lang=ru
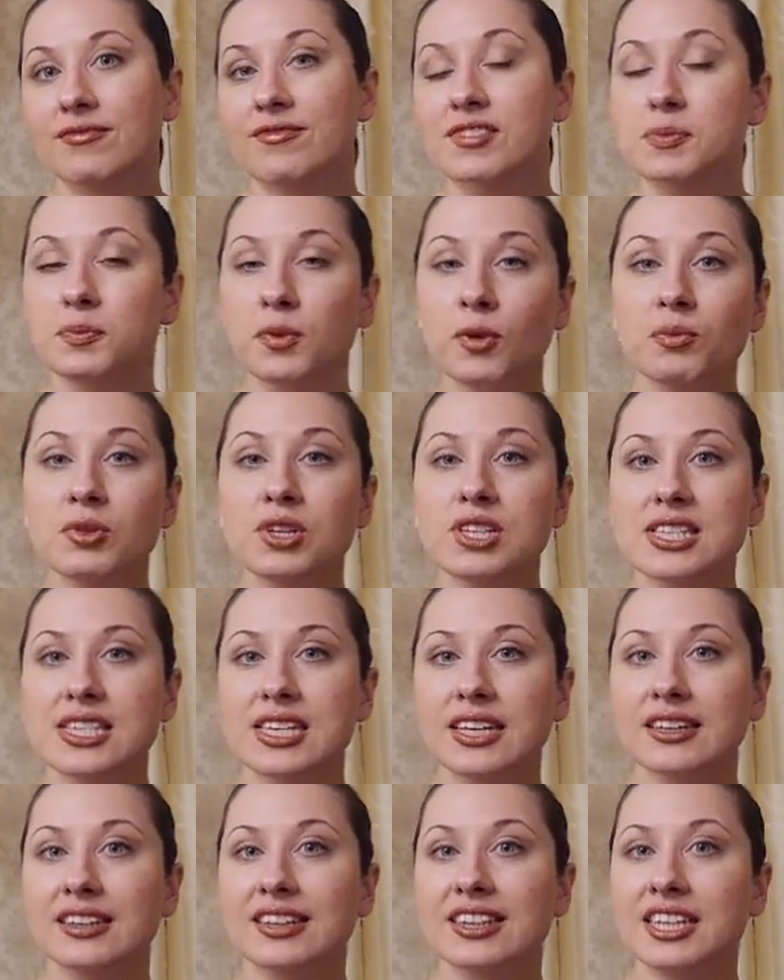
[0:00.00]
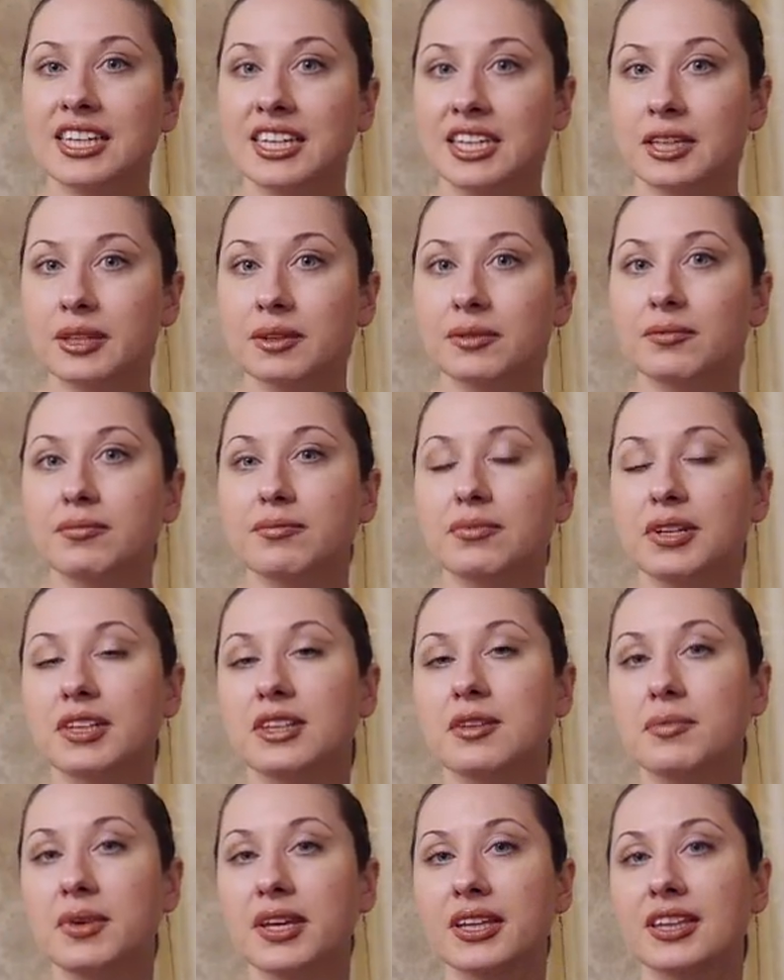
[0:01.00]
Вспомните три
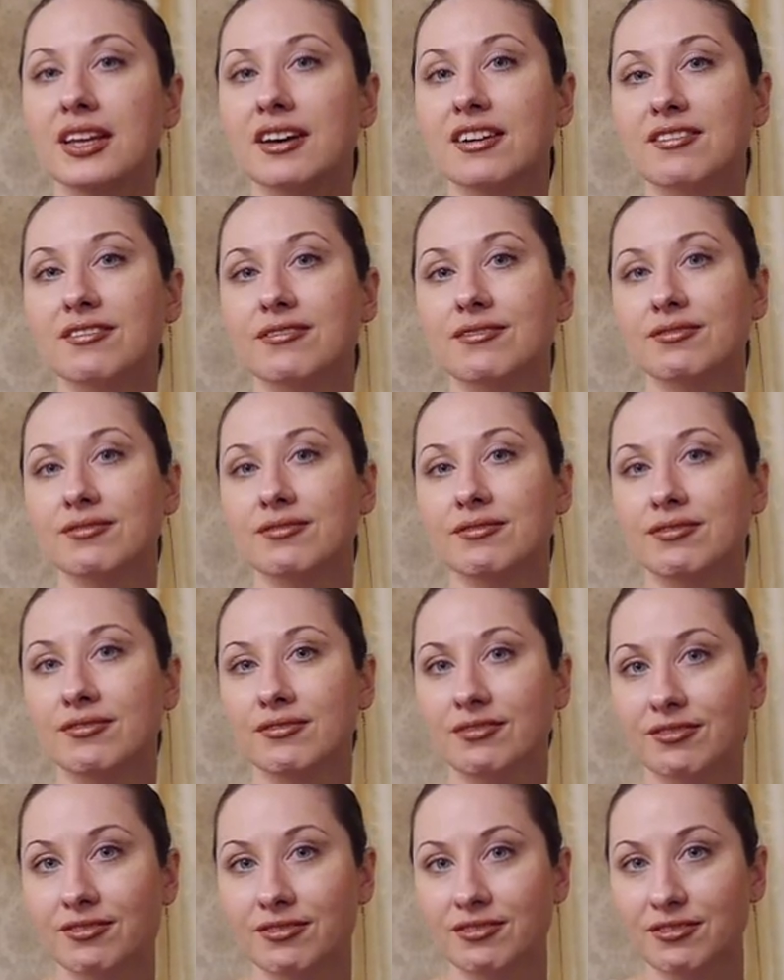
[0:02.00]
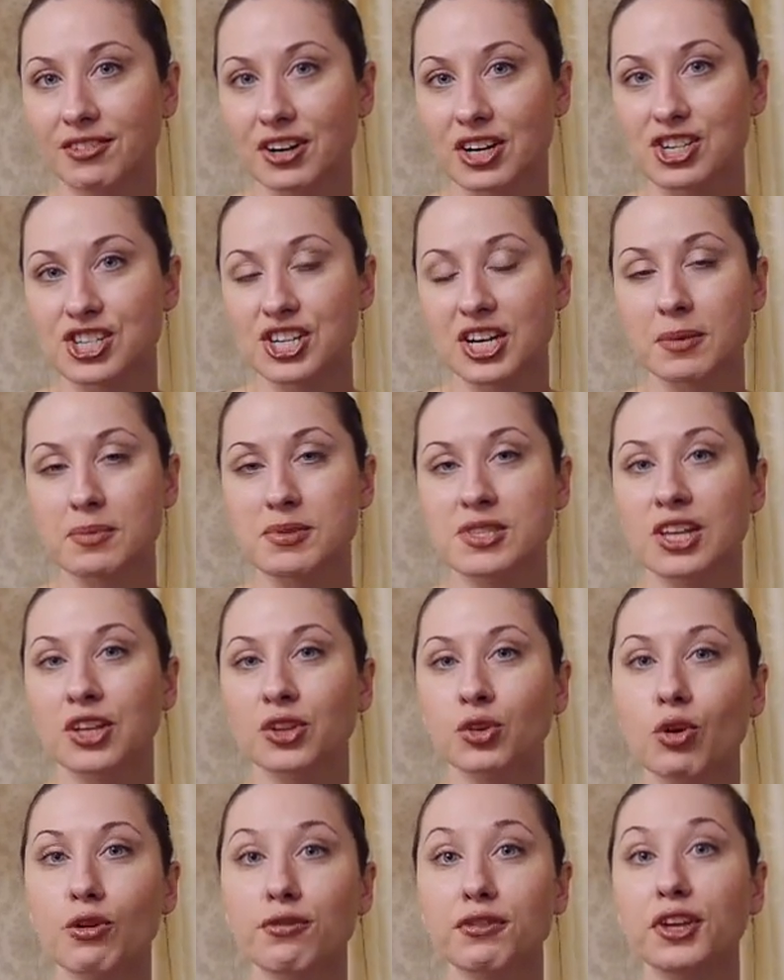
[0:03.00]
предмета вашей
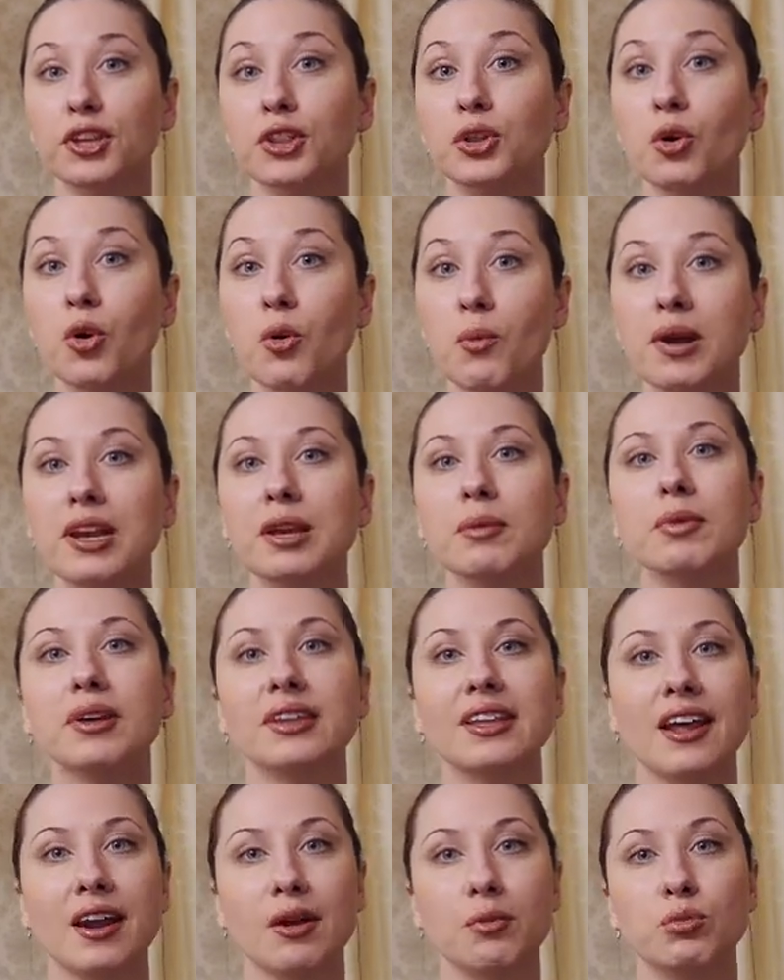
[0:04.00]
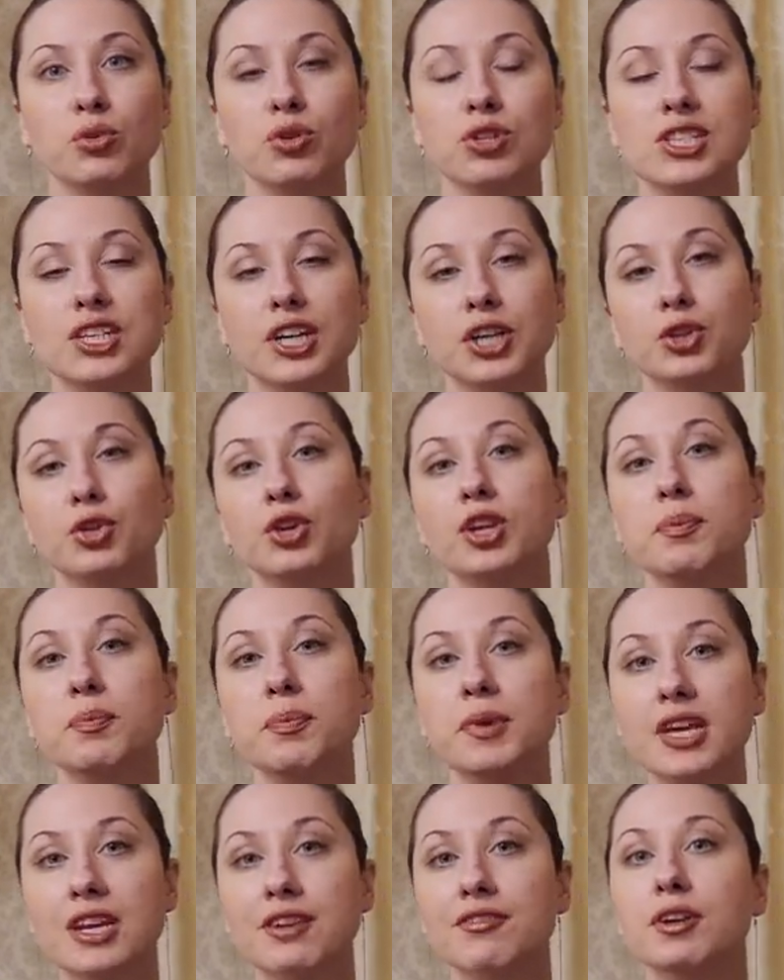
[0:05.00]
обстановки дома, либо на работе, которые
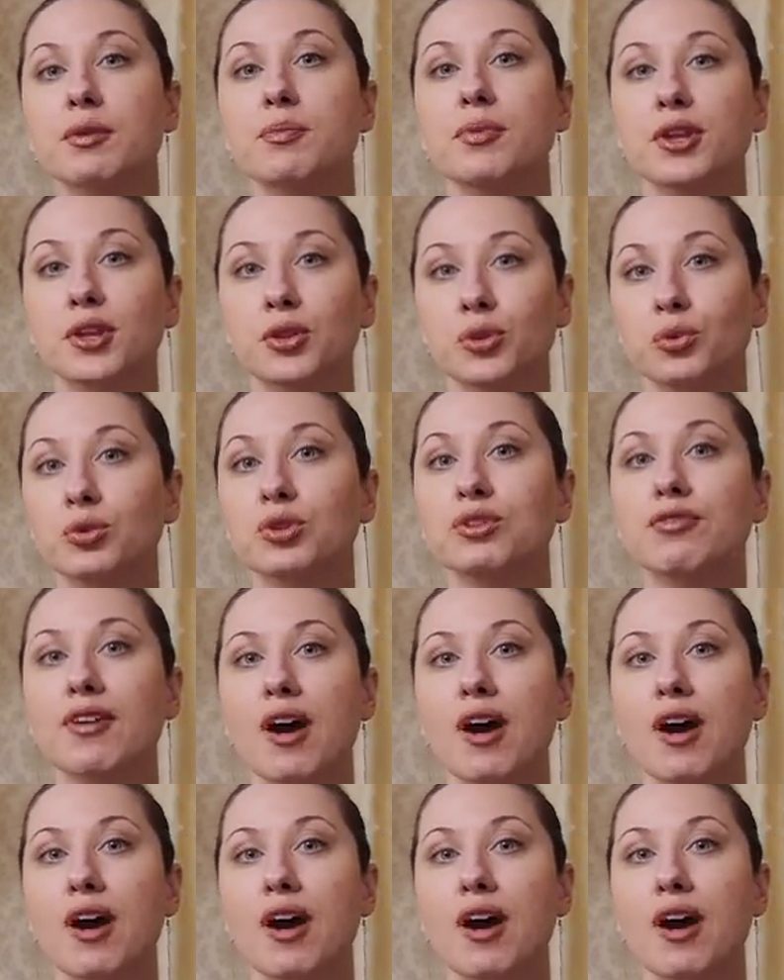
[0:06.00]
первые придут